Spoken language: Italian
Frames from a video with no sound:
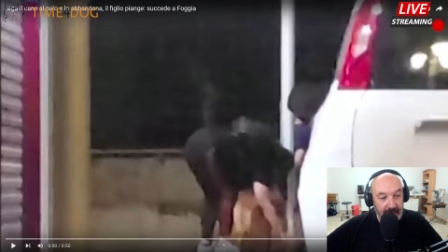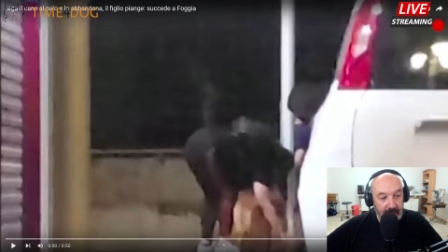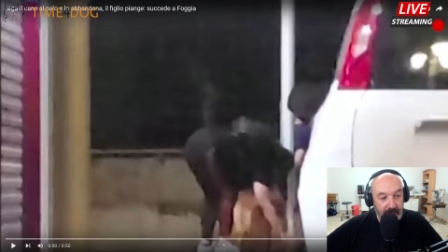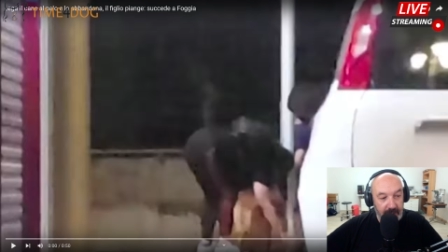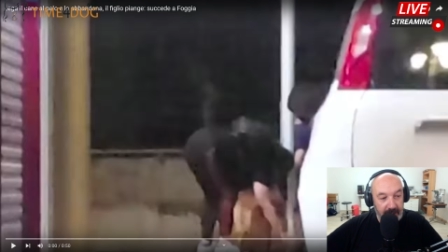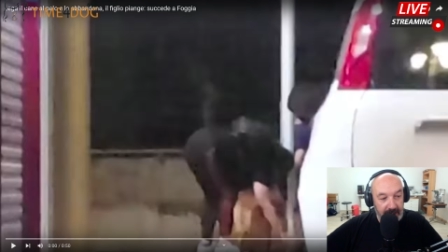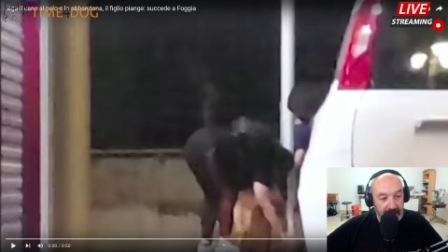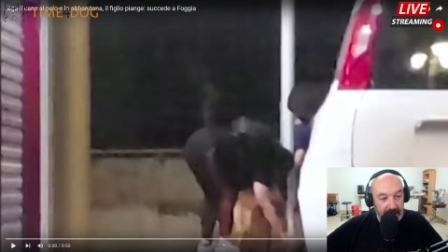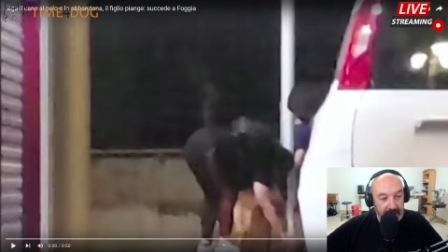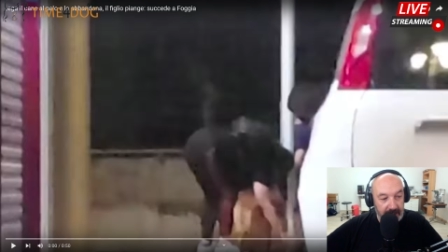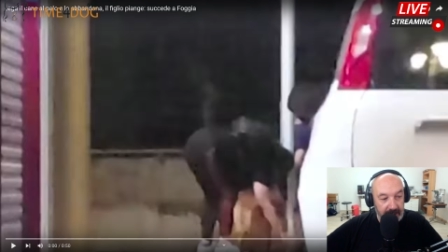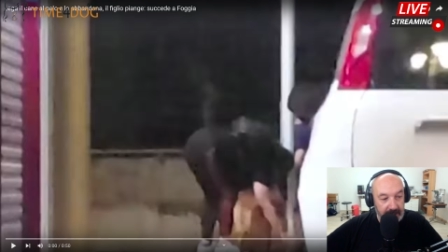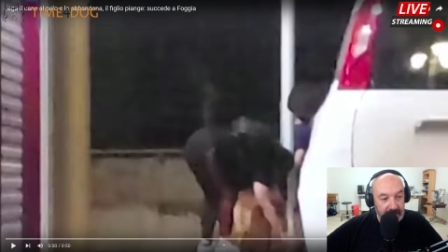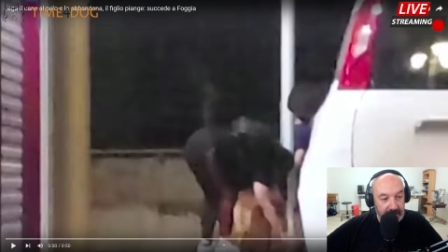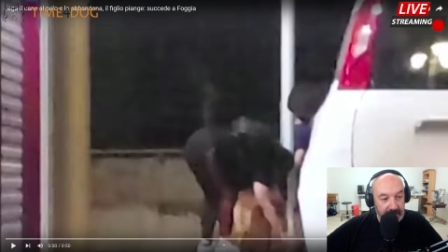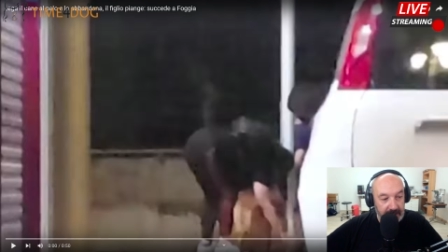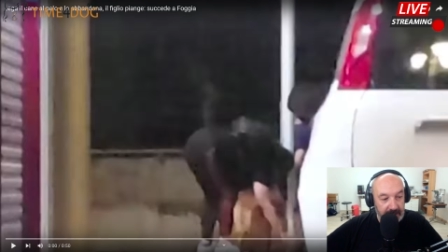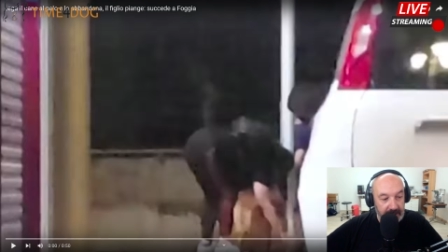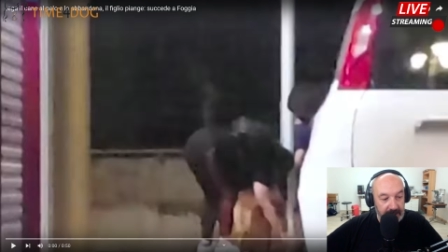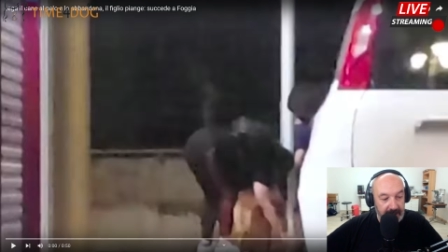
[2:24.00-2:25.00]
Quindi,
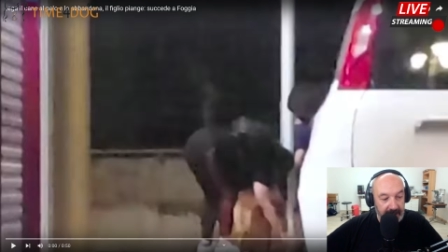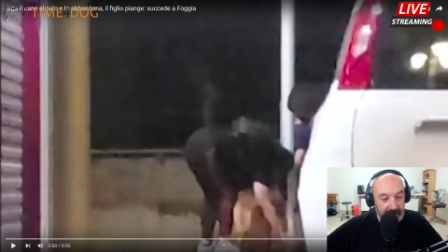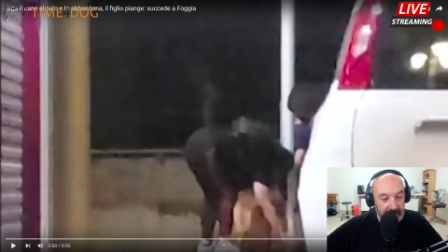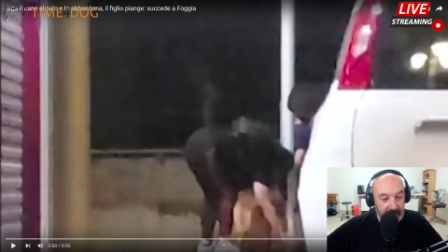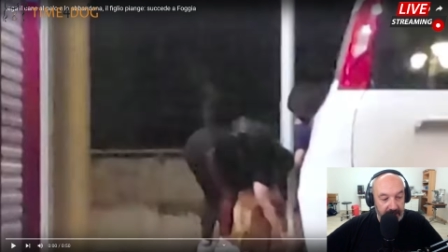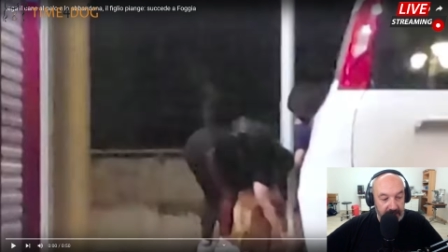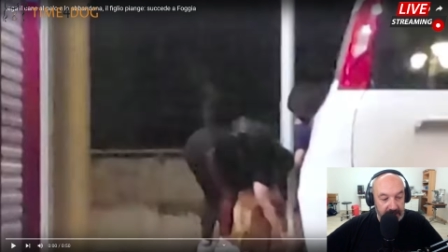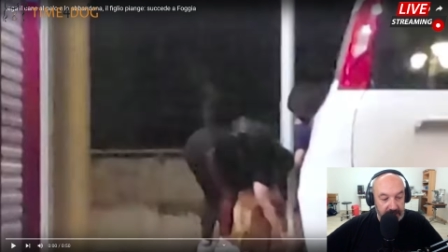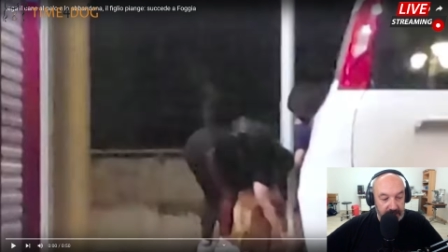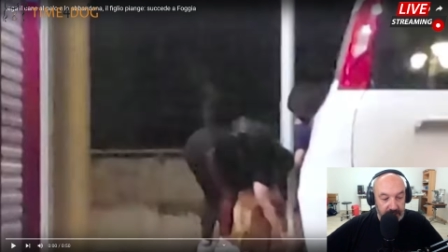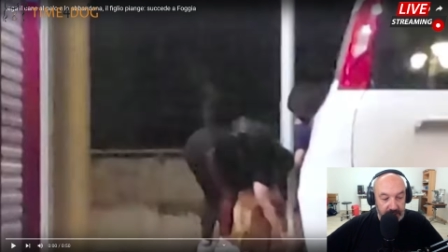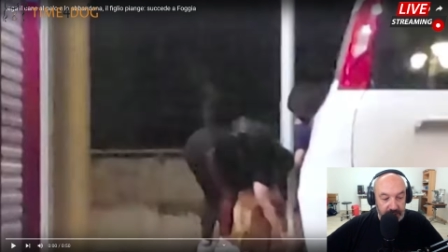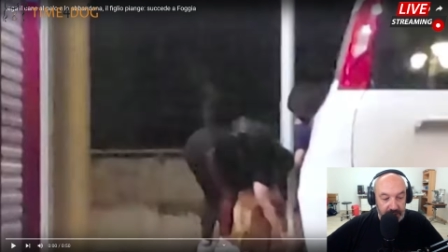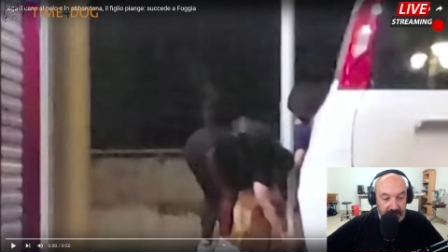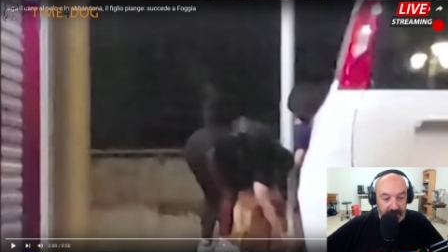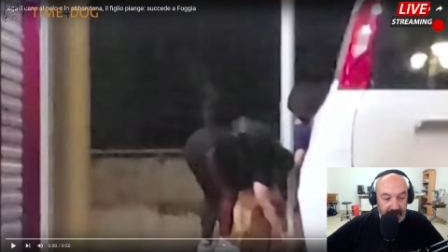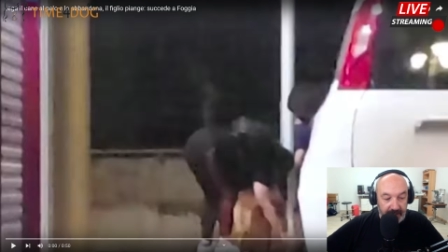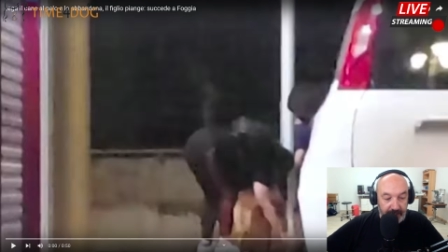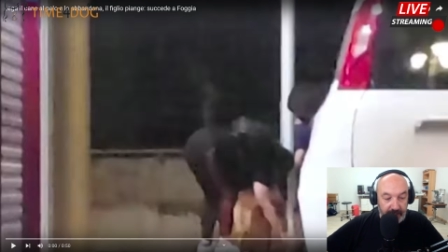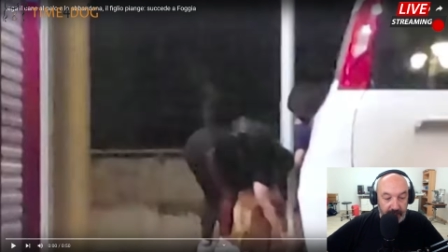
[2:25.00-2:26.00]
eh, niente, questo succede
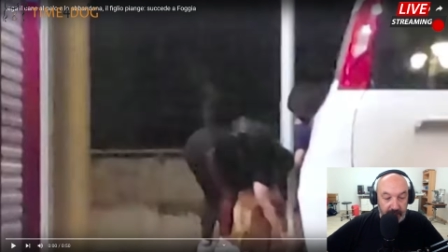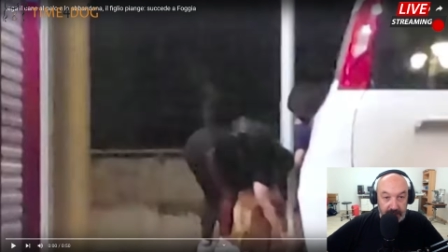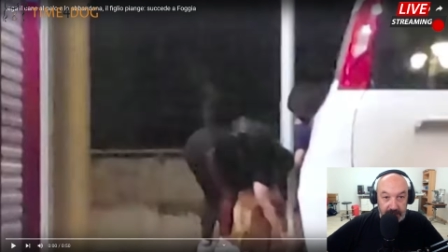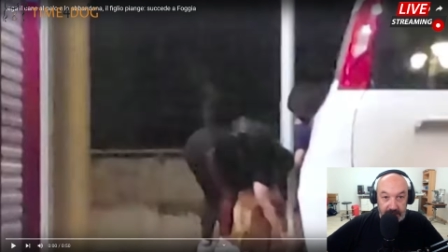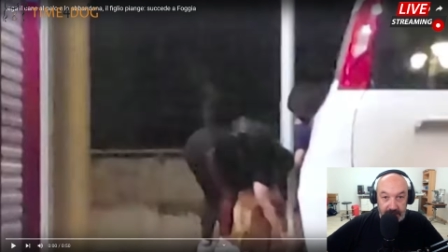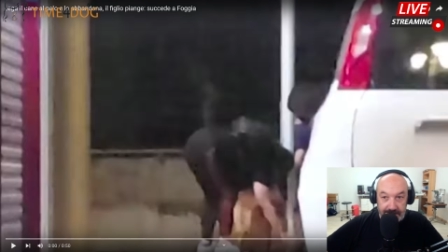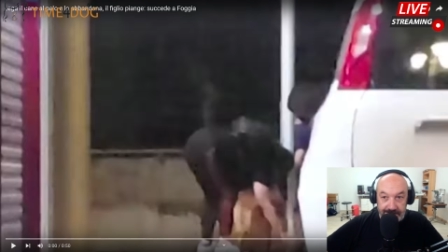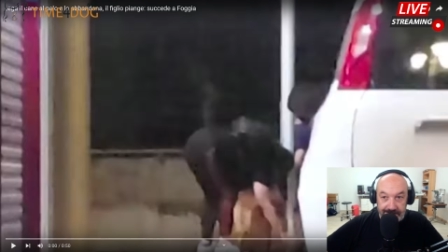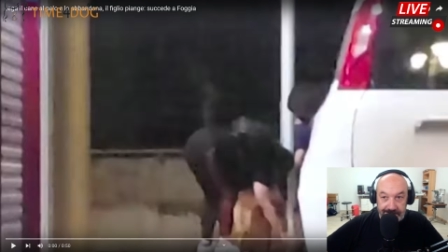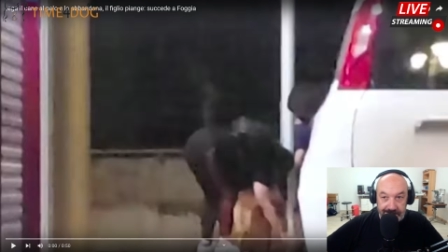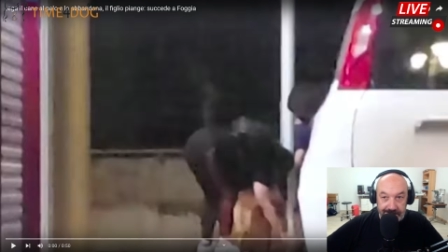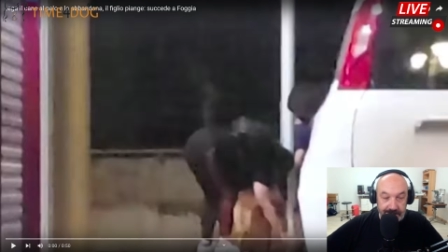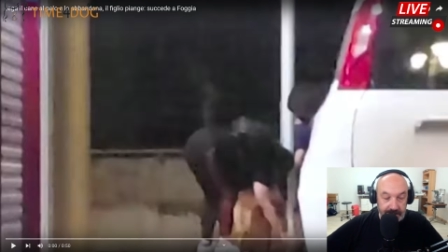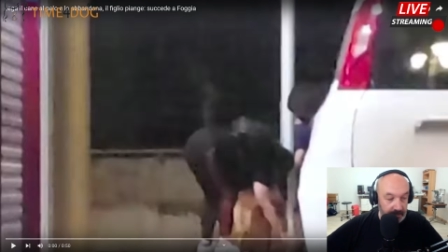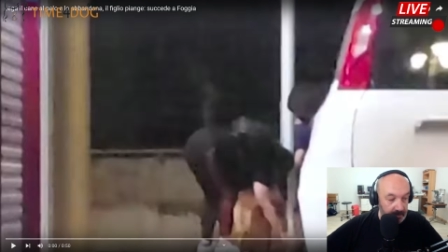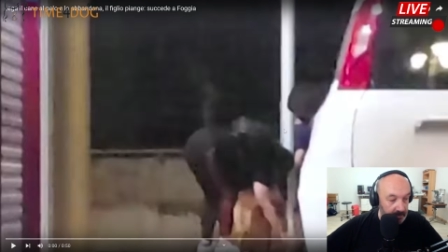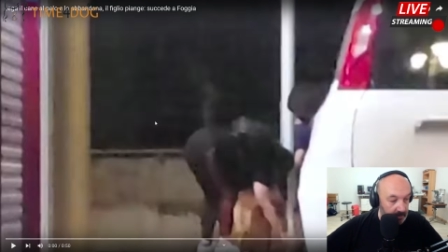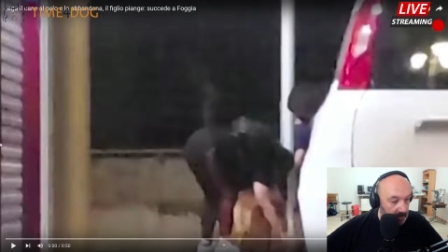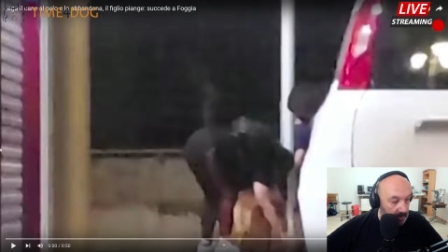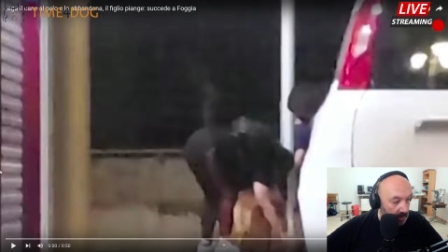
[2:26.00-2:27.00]
a Foggia.
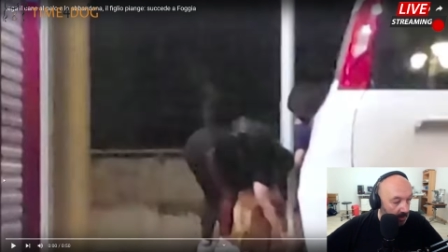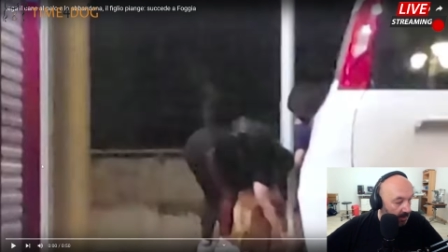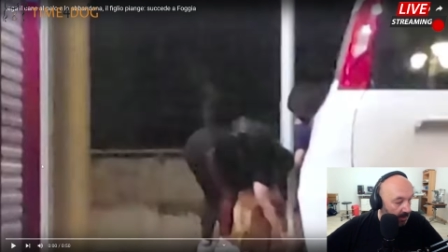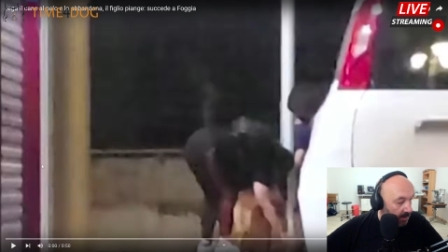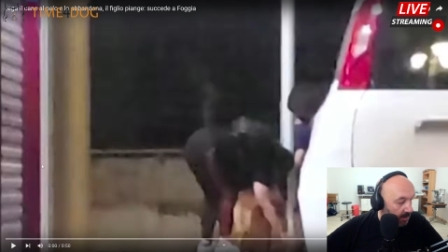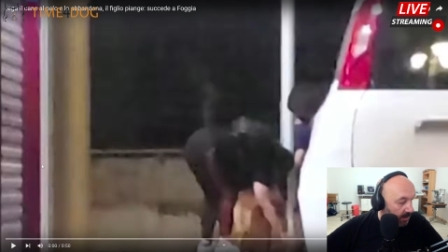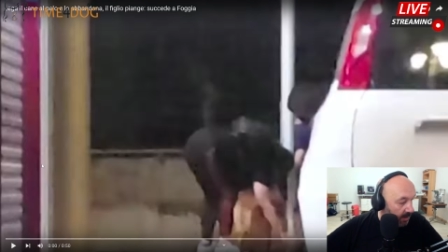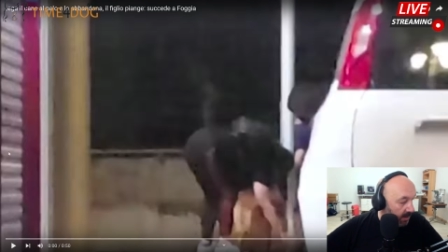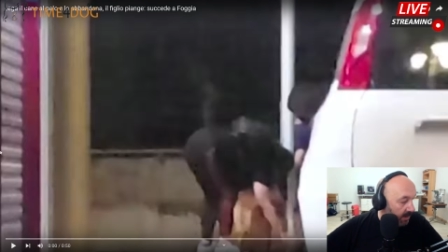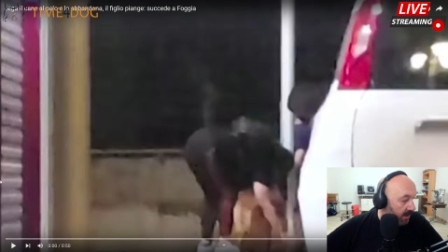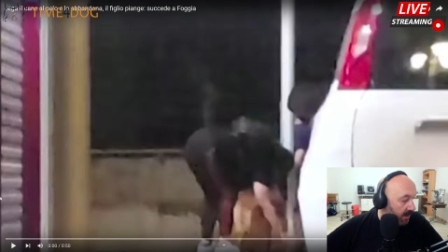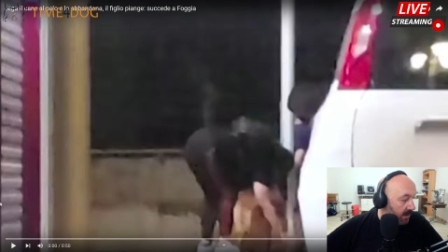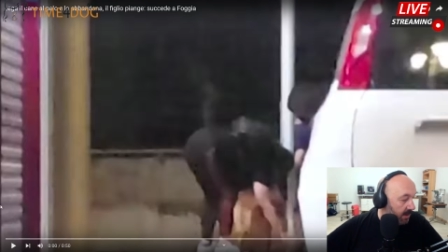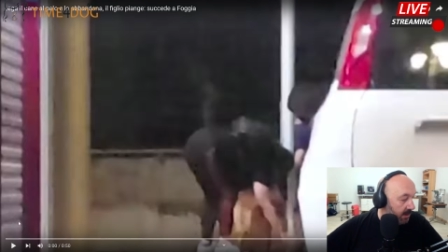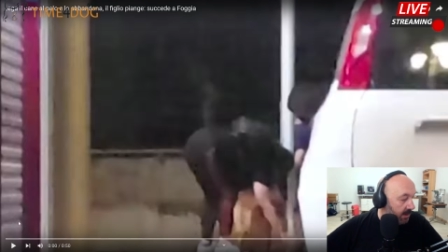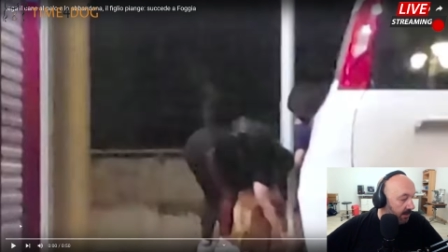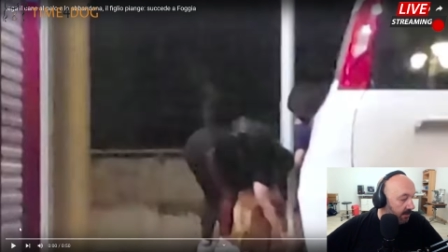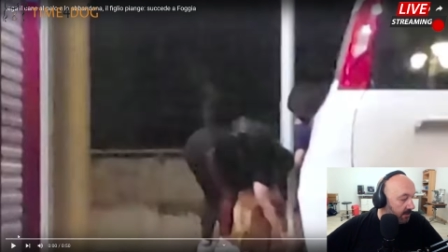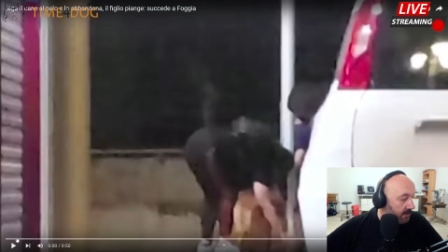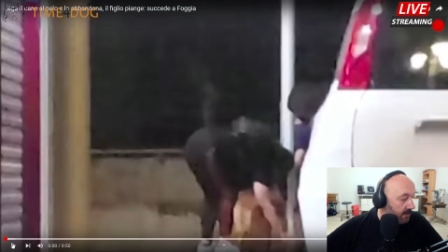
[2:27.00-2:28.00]

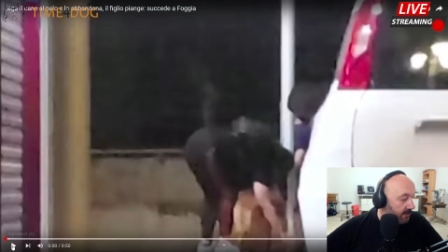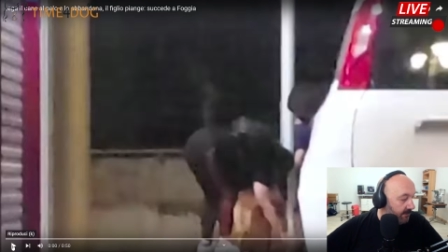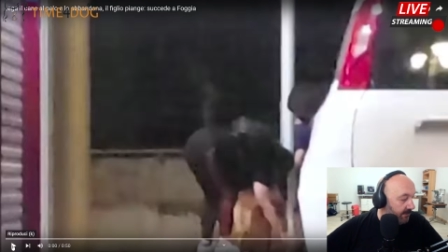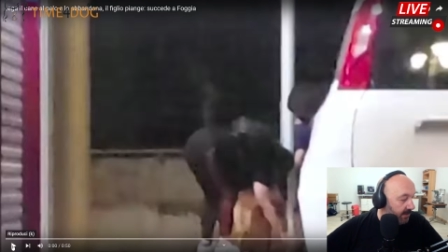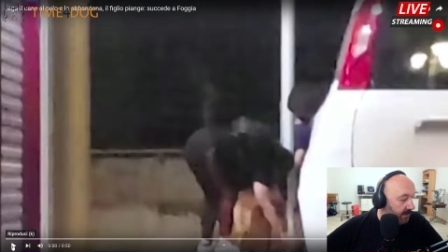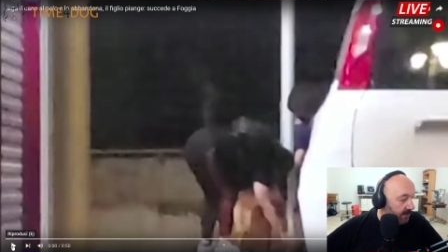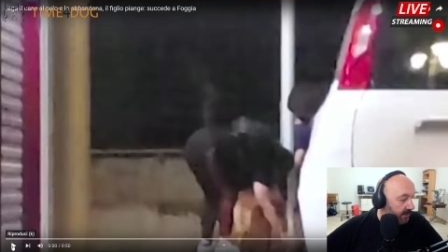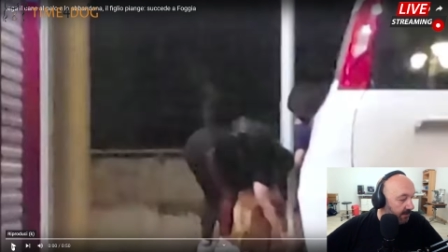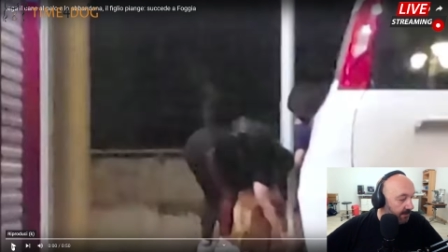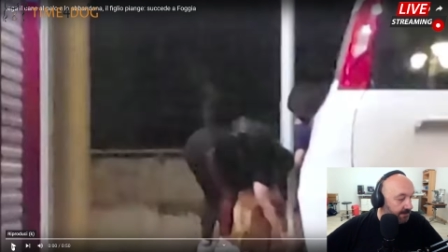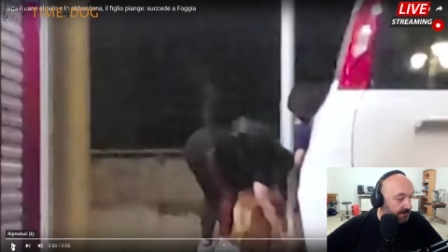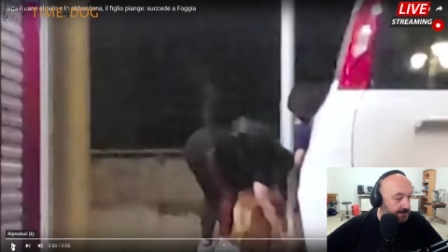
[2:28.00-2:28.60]
Andiamo col video.